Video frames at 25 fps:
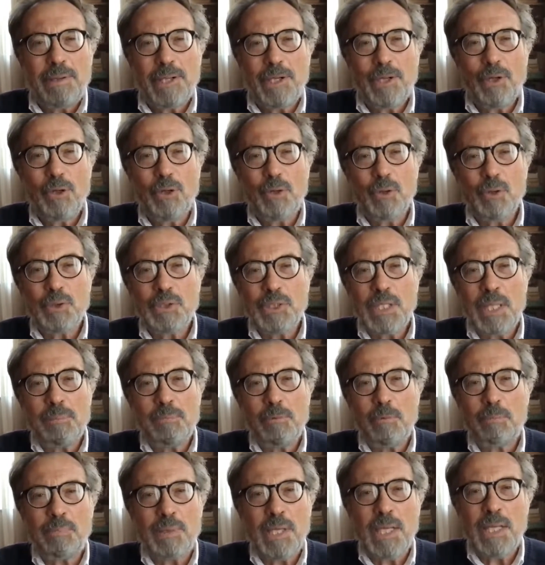però
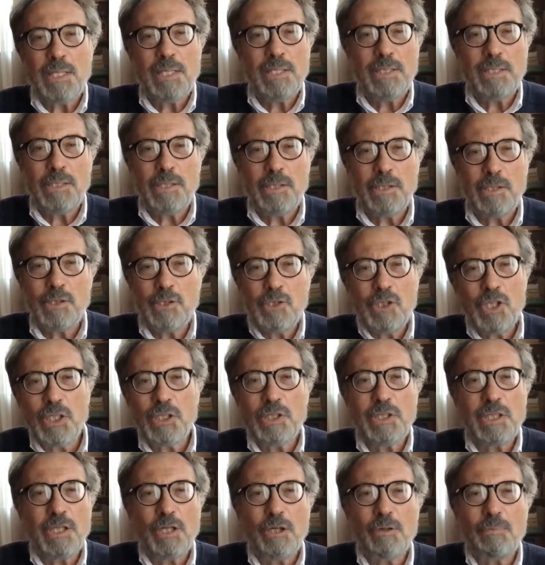siamo pieni di
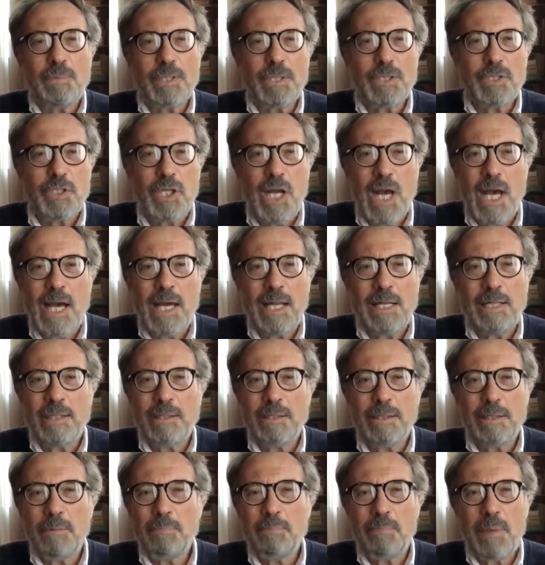centri
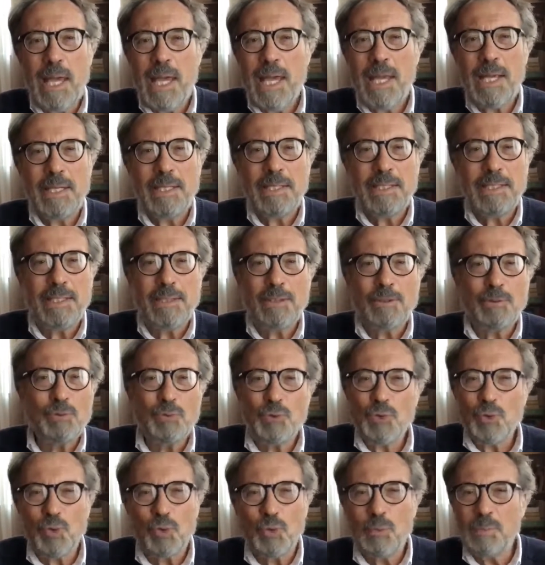commerciali, di beni, di
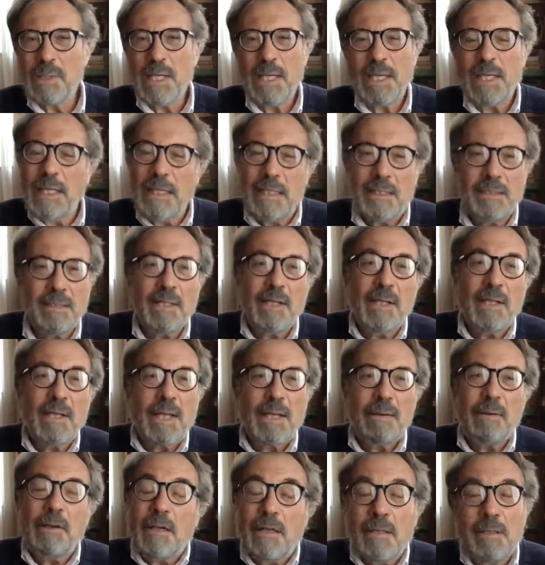consumi,
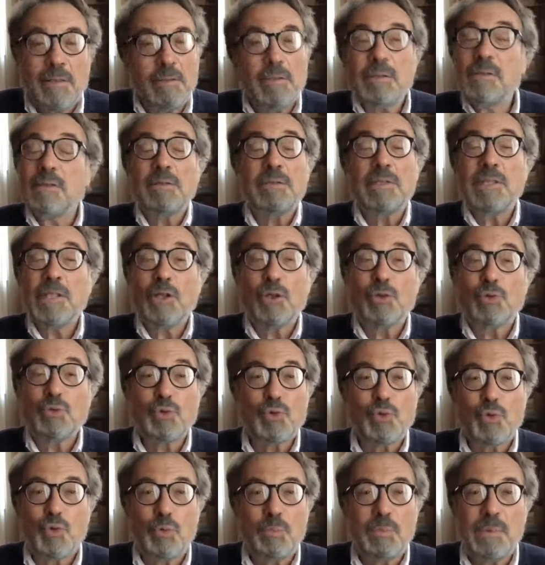eh, di,
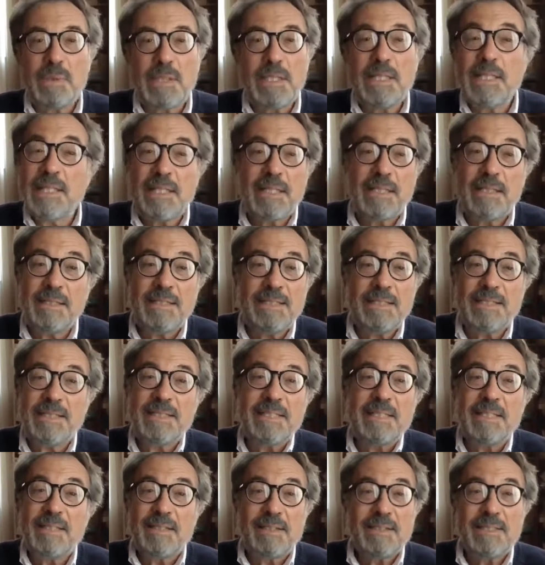consumi di,
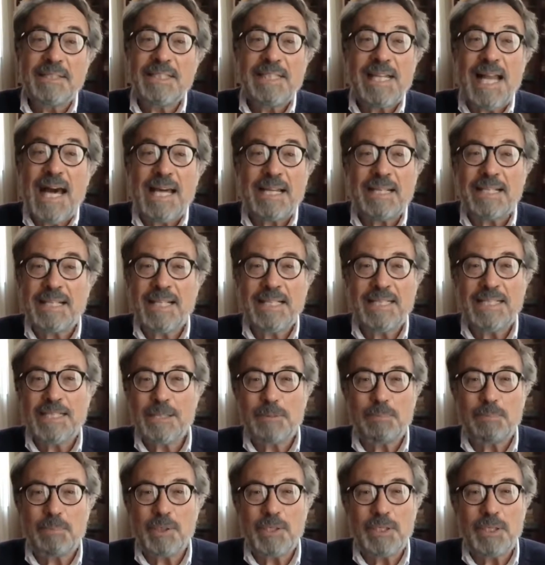di, di, larga
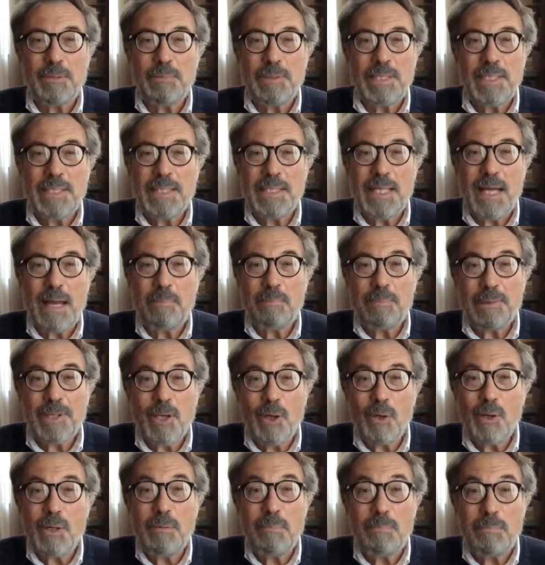disponibilità,
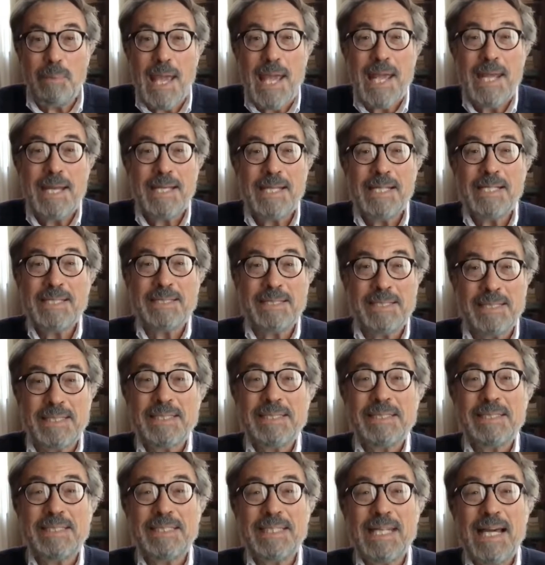però i beni
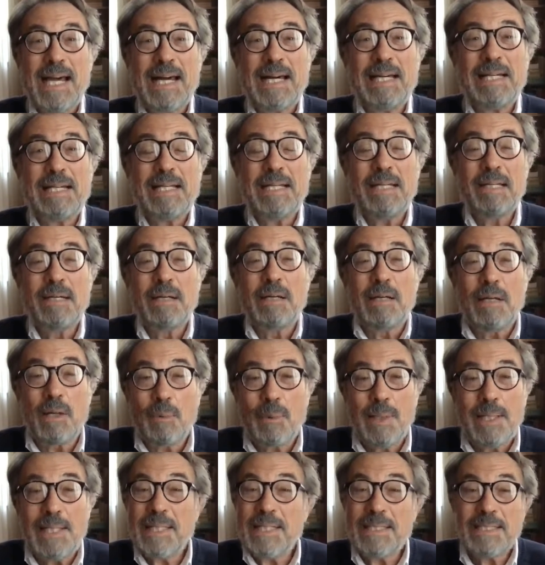essenziali,
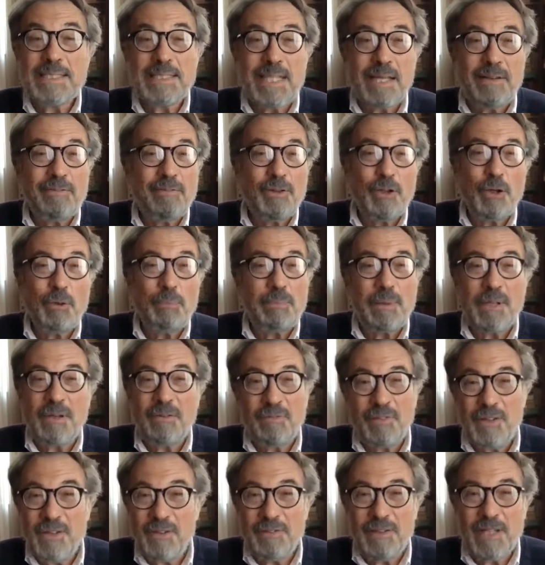quelli che servono per
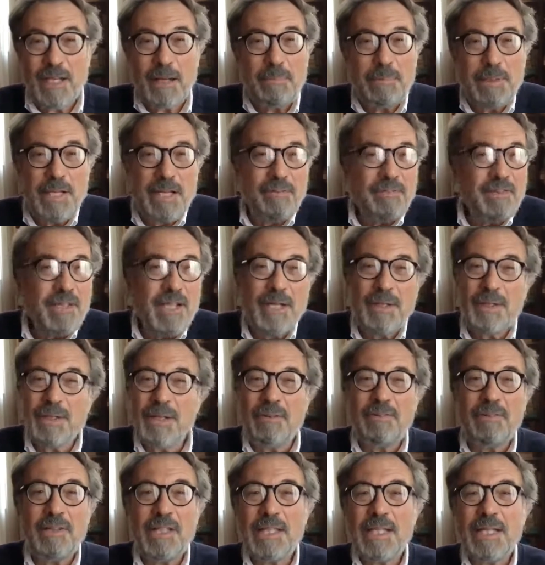vivere, per avere
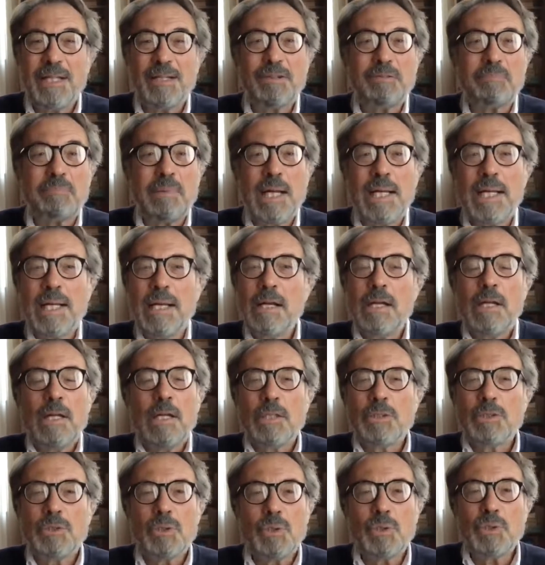una vita normale,
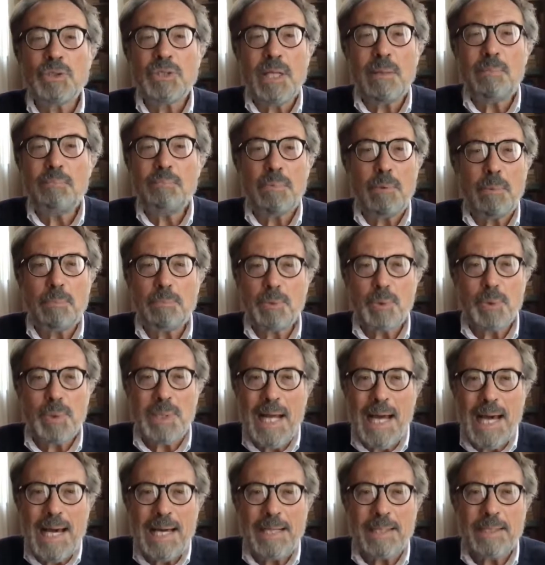sono sempre più
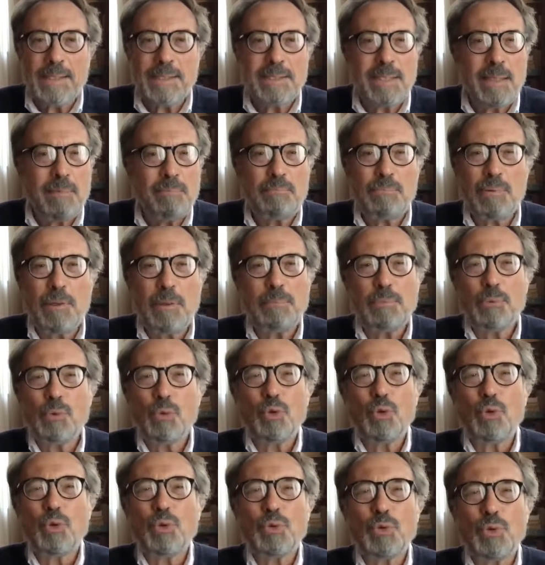rari, sempre
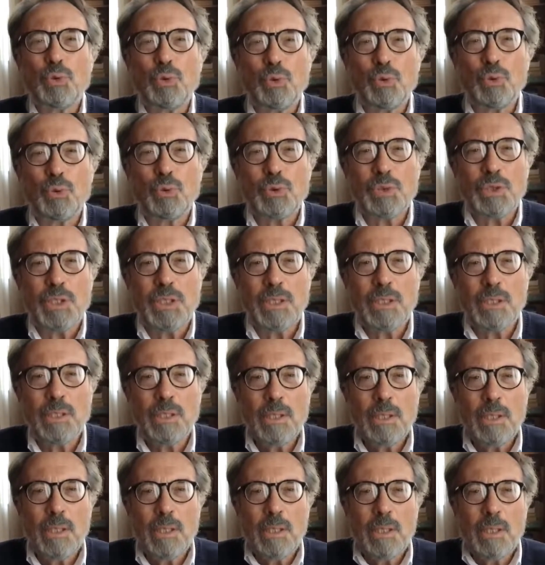più costosi.
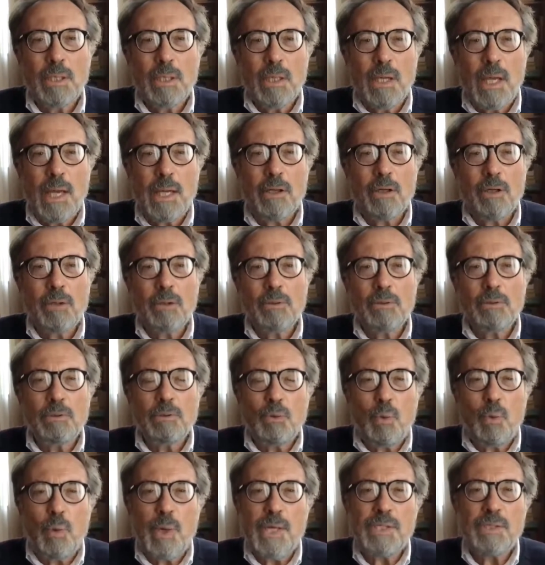Ecco,
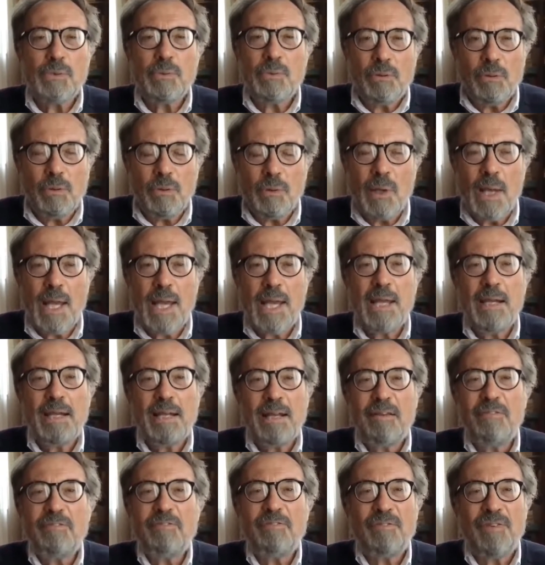questo è
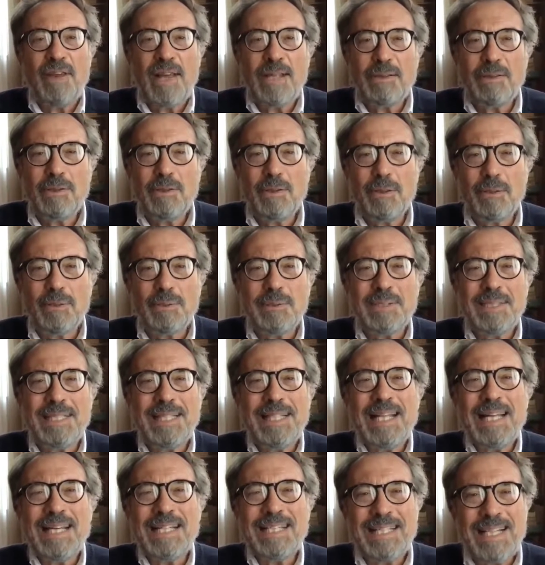l'effetto
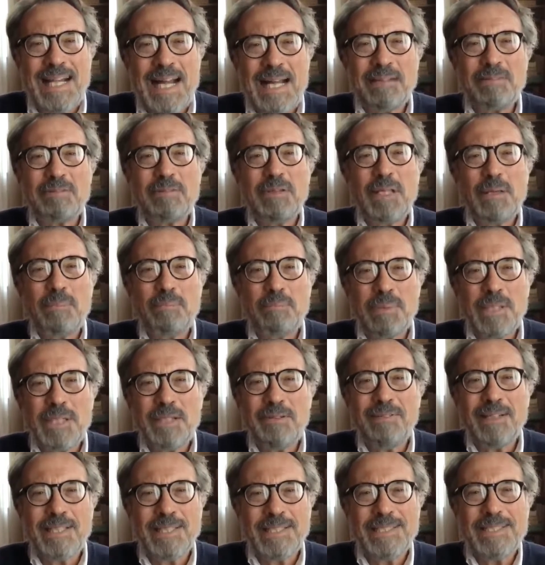della grande
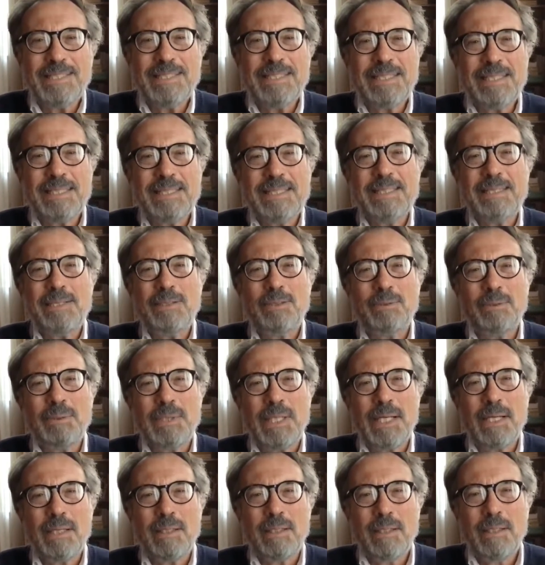
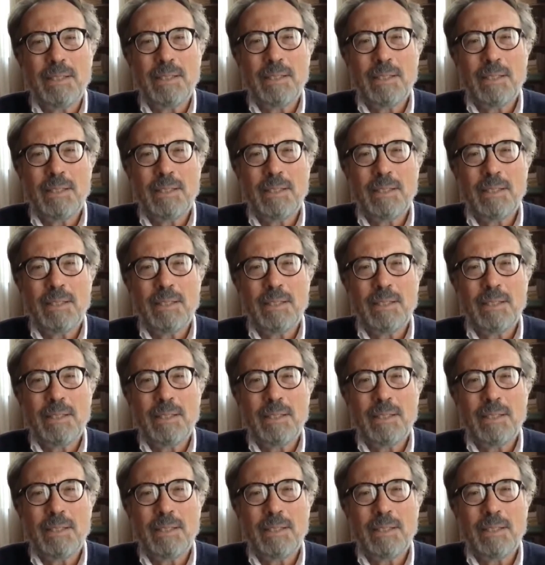privatizzazione